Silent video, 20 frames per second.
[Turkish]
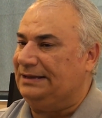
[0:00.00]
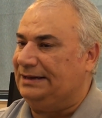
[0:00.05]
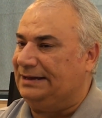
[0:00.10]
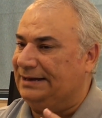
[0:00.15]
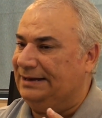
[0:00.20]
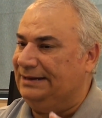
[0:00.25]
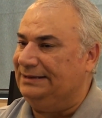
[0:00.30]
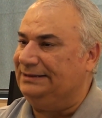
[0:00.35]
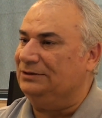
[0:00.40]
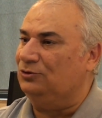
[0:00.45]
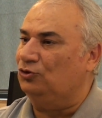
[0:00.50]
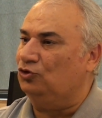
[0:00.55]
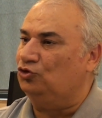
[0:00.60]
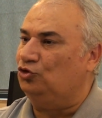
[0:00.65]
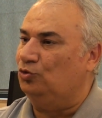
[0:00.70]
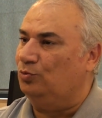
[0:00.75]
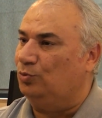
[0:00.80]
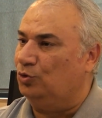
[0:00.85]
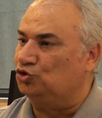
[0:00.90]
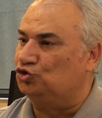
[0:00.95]
kredi
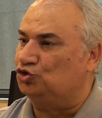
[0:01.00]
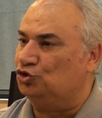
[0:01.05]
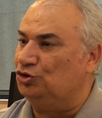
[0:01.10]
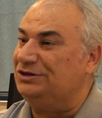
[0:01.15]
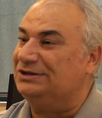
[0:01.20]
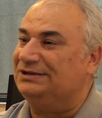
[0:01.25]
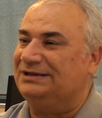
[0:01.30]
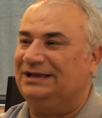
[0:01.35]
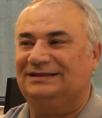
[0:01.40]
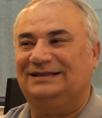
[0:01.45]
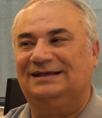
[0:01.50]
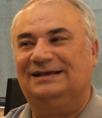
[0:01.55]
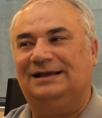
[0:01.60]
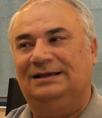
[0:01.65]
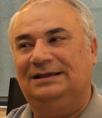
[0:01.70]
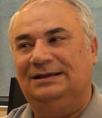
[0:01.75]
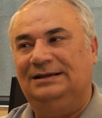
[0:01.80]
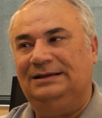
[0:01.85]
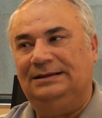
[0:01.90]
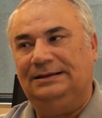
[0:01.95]
notu bozuk ya da
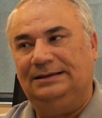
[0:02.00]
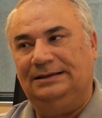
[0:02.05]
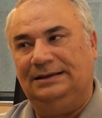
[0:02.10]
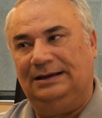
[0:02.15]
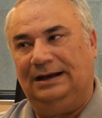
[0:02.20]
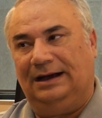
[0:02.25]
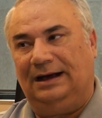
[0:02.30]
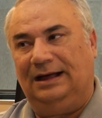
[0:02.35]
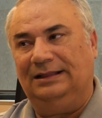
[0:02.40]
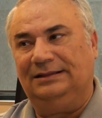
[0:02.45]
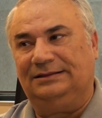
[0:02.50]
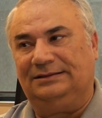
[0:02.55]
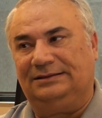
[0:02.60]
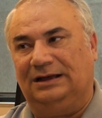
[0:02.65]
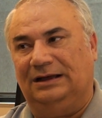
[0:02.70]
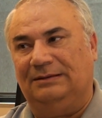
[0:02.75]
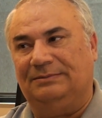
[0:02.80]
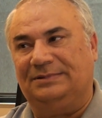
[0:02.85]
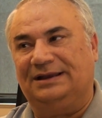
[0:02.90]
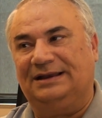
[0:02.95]
e, halk
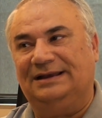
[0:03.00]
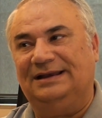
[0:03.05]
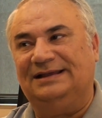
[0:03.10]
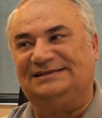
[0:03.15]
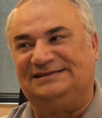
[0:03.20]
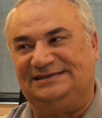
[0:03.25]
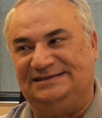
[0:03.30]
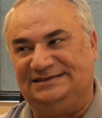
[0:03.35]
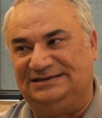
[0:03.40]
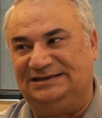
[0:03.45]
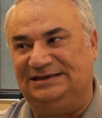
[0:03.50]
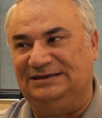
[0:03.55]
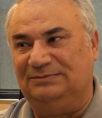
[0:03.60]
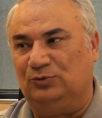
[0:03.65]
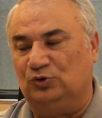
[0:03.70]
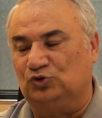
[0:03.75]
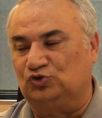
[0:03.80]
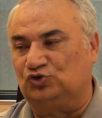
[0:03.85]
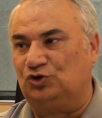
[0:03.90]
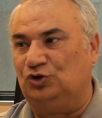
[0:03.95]
tabiriyle sicili
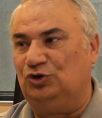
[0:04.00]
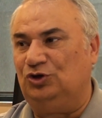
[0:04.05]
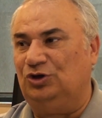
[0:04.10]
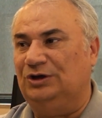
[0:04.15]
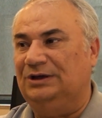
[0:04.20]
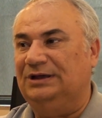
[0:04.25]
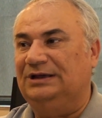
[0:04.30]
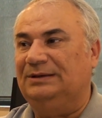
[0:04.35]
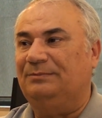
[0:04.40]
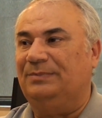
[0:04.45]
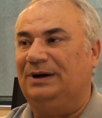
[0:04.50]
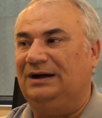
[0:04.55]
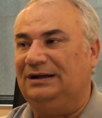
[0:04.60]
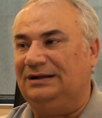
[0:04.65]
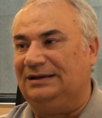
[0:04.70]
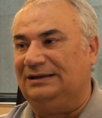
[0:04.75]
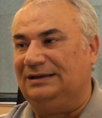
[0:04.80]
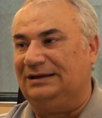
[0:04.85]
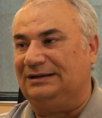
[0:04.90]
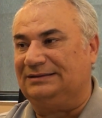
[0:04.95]
bozuk,
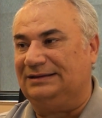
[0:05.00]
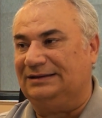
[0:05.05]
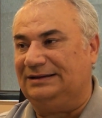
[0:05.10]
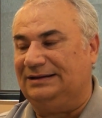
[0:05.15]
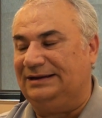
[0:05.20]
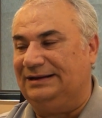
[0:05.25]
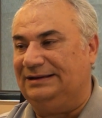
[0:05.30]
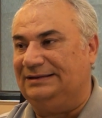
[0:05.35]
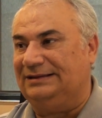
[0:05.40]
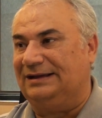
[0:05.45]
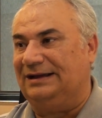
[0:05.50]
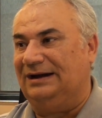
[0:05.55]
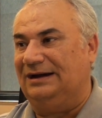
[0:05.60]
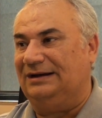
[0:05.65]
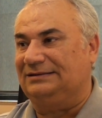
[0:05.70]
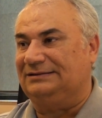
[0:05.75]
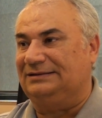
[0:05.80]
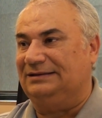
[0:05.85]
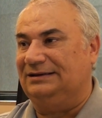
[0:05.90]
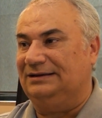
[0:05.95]
bankalardan kredi
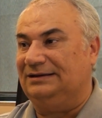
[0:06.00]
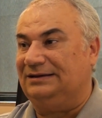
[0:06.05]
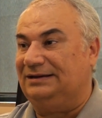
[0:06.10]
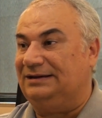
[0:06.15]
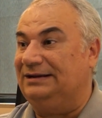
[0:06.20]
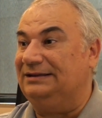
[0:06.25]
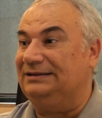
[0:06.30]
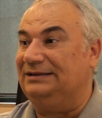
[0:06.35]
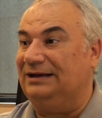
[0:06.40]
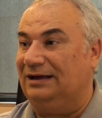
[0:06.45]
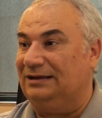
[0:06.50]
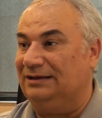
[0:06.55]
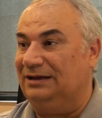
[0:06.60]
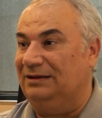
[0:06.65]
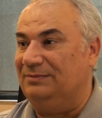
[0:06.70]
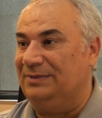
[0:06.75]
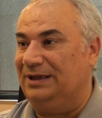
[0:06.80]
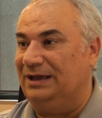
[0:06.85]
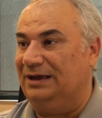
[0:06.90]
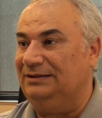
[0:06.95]
kartı, kredi
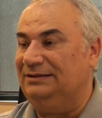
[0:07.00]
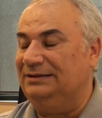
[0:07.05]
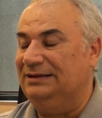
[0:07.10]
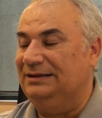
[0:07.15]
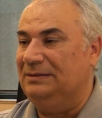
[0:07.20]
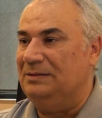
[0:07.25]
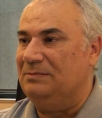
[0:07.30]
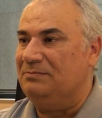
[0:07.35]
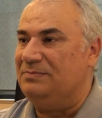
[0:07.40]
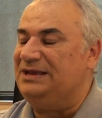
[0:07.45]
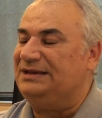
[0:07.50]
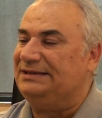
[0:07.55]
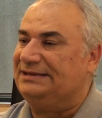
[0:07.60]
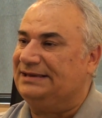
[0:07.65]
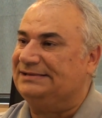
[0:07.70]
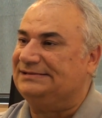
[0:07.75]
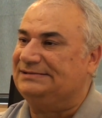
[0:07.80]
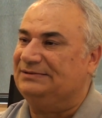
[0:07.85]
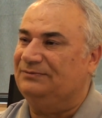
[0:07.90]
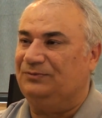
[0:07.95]
alamayan bir
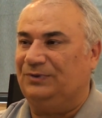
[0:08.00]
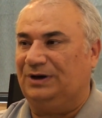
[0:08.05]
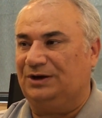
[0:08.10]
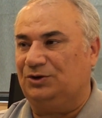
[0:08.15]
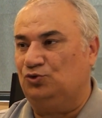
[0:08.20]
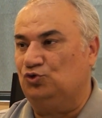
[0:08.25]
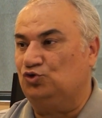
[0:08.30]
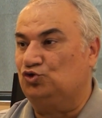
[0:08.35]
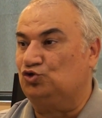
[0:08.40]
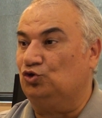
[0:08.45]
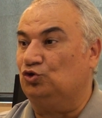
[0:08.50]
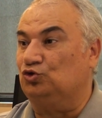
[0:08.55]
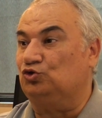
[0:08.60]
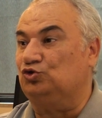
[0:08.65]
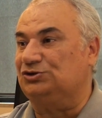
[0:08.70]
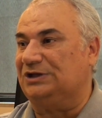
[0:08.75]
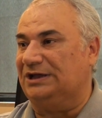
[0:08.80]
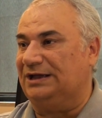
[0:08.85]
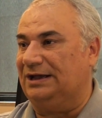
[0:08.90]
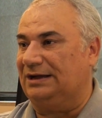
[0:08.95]
kesim var yüzde
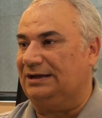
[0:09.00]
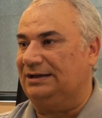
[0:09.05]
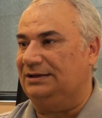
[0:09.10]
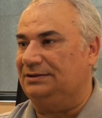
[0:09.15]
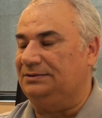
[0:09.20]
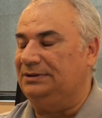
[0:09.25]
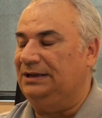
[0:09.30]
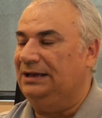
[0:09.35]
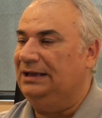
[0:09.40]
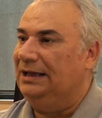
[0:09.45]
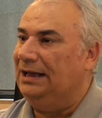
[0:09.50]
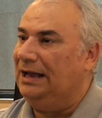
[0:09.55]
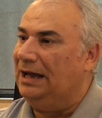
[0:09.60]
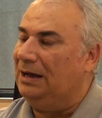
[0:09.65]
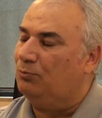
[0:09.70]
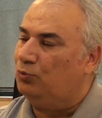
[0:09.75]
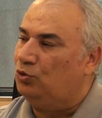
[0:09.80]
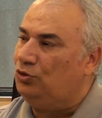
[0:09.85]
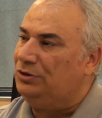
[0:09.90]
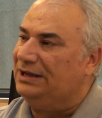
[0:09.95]
otuza yakın.
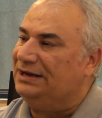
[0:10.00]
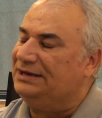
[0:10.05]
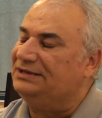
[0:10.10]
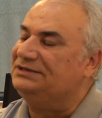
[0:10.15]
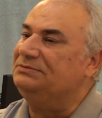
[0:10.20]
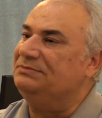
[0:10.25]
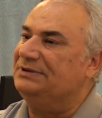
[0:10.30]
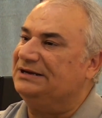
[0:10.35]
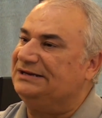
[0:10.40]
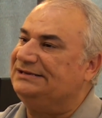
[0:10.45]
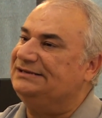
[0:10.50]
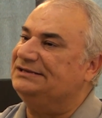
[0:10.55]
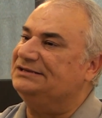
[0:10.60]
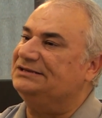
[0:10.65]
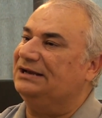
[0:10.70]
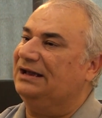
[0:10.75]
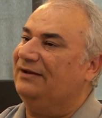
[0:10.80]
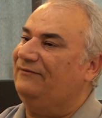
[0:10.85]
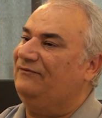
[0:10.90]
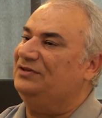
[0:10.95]
Ha bunlar için bir
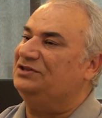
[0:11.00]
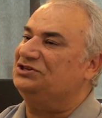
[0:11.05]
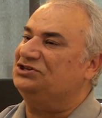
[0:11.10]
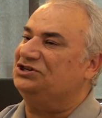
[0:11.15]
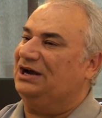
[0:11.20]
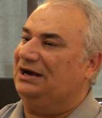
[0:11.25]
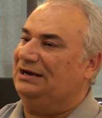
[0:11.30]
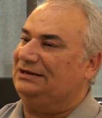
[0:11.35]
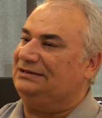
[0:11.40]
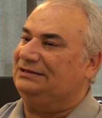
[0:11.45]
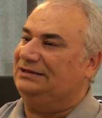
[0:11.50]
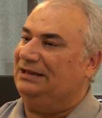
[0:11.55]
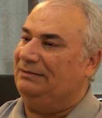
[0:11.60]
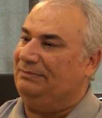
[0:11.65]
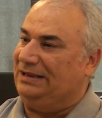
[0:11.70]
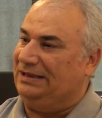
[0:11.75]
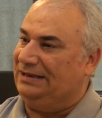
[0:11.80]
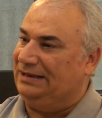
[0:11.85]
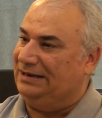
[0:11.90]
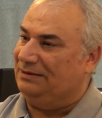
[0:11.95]
sicil affı
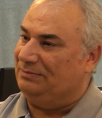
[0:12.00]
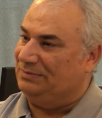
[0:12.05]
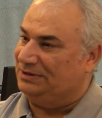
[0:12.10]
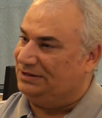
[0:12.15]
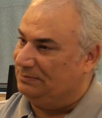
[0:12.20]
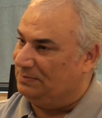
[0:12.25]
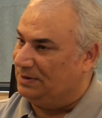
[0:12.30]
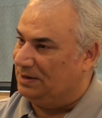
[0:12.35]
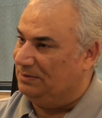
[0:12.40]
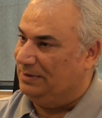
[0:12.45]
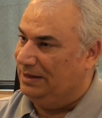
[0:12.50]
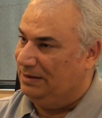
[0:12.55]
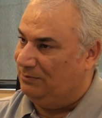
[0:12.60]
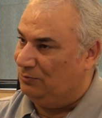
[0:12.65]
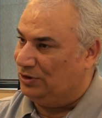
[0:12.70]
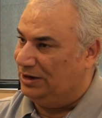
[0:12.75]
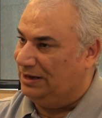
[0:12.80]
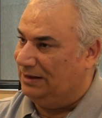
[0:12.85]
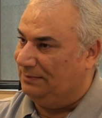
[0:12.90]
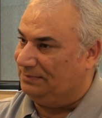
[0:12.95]
çıkartılabilir mi tıpkı
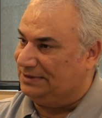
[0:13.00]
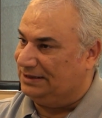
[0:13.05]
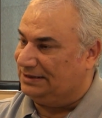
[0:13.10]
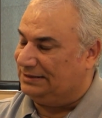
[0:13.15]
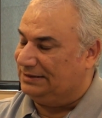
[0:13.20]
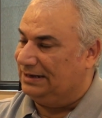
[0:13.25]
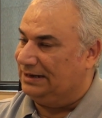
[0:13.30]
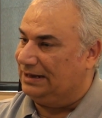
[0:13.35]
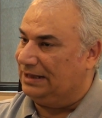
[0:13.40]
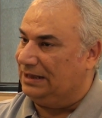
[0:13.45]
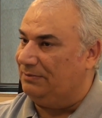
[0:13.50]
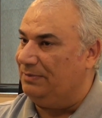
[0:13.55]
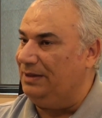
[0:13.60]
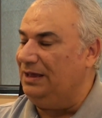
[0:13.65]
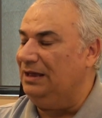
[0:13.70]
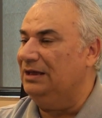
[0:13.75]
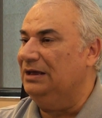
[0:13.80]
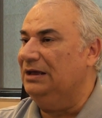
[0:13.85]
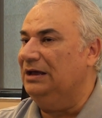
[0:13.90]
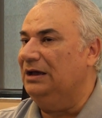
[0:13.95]
memura yaptıkları gibi?